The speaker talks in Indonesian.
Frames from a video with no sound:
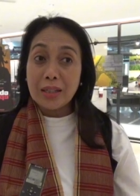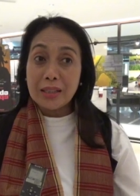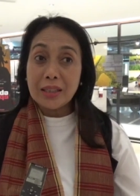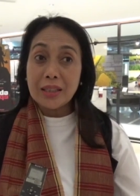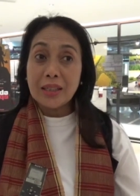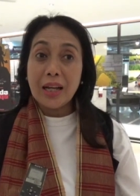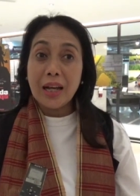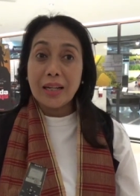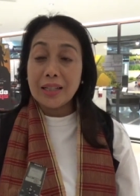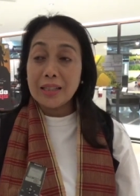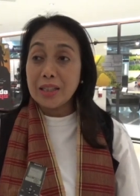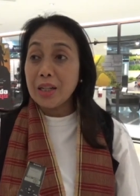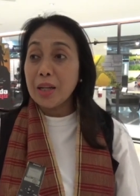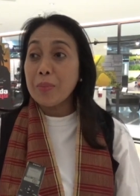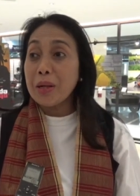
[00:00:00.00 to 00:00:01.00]
Di sini ada
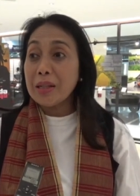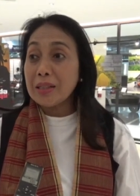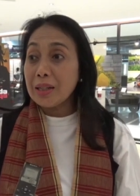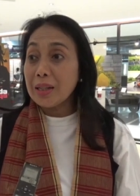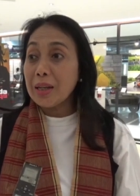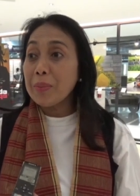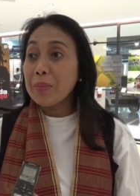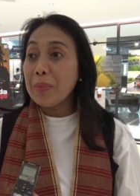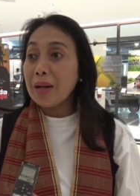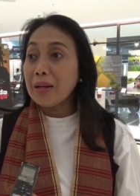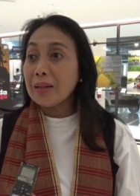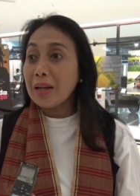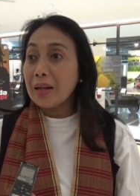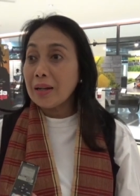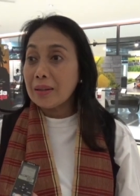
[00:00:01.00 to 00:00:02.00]

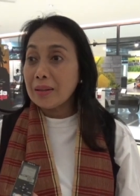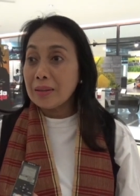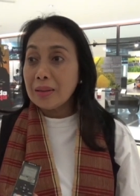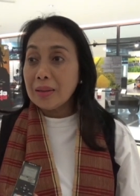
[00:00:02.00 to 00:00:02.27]
seniman-seniman dan